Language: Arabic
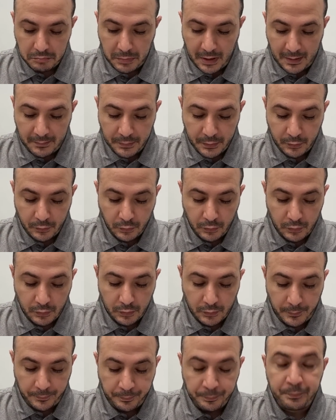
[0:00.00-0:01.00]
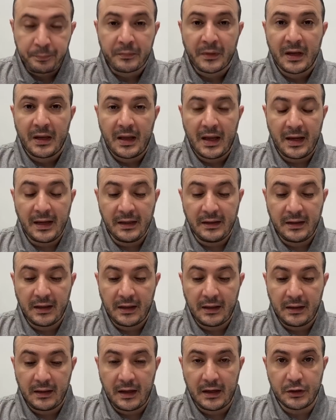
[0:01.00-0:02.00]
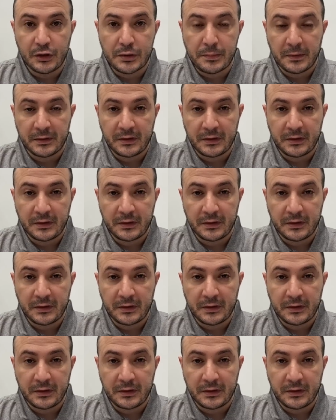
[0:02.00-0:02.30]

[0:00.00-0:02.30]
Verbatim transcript: عم بيقولوا هيدا الجسم